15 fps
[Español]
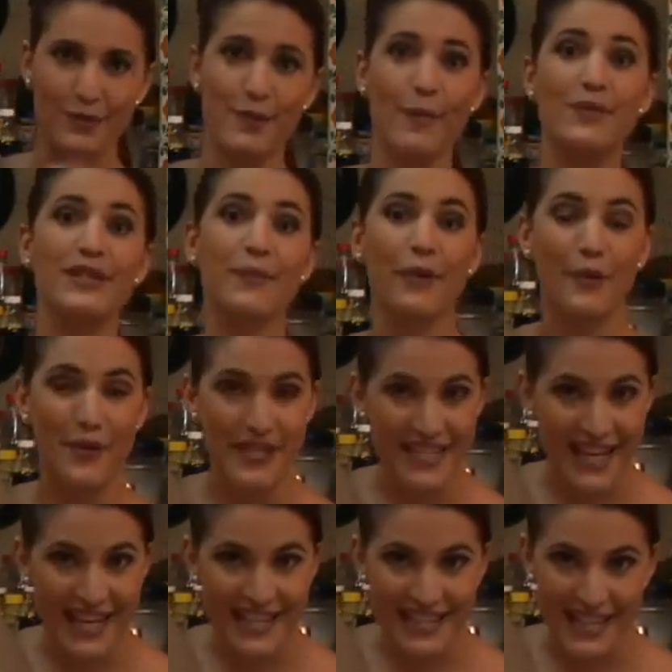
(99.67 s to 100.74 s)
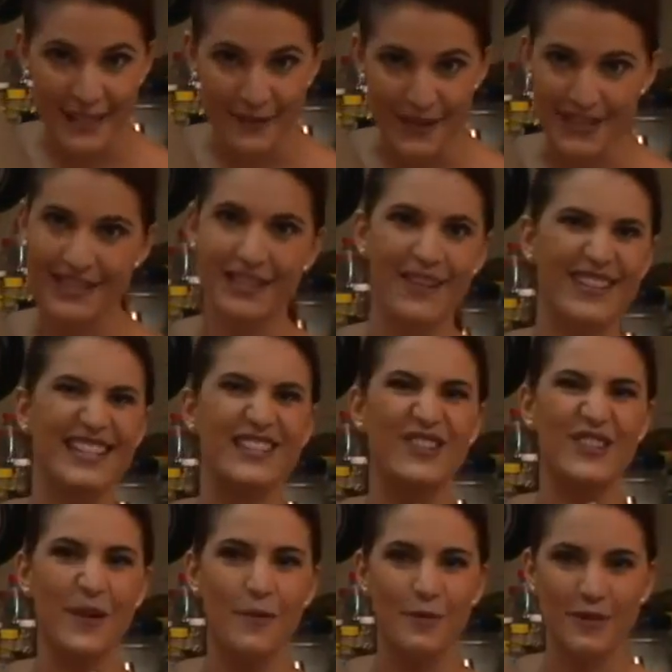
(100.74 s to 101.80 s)
Pues vamos a aprovechar esas bases que a veces
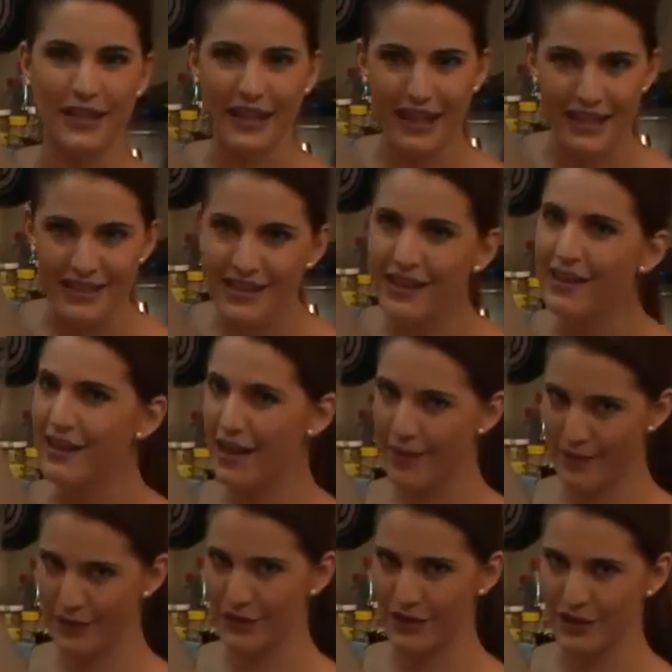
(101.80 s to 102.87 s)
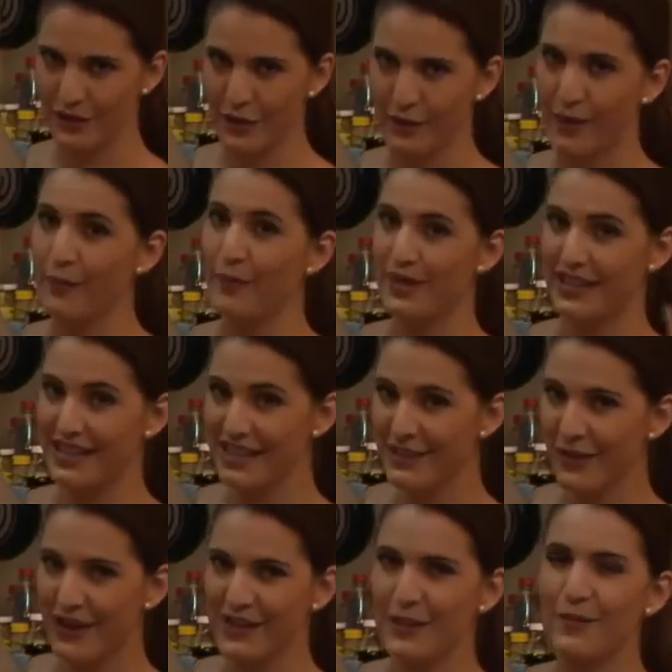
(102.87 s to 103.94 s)
no sabemos ni qué hacer y nada más nos estorban. Pues en
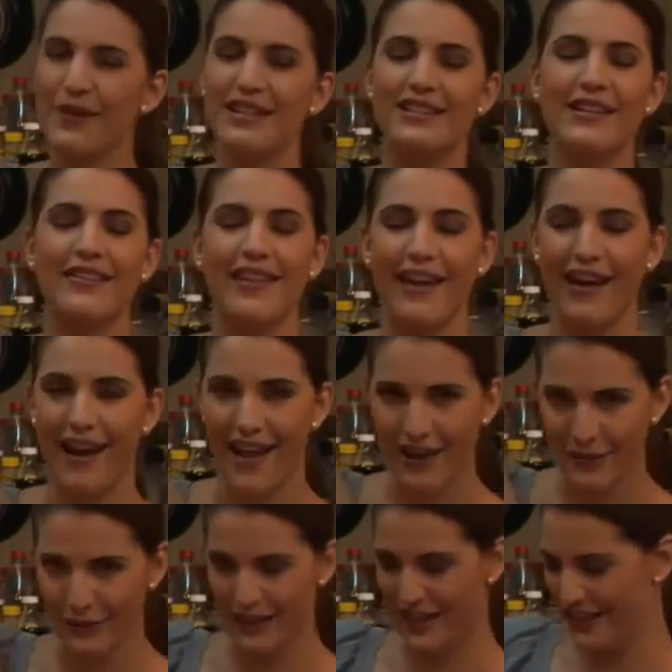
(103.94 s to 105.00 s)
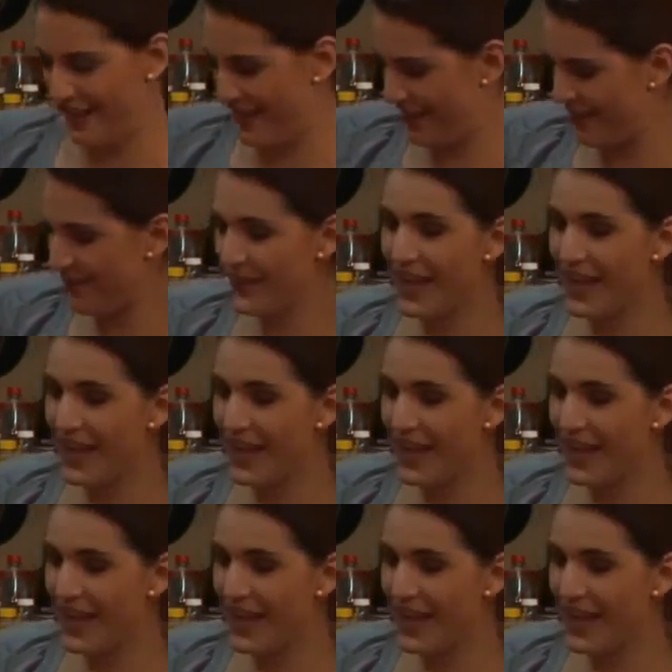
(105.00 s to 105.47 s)
esta ocasión van a ser de gran utilidad.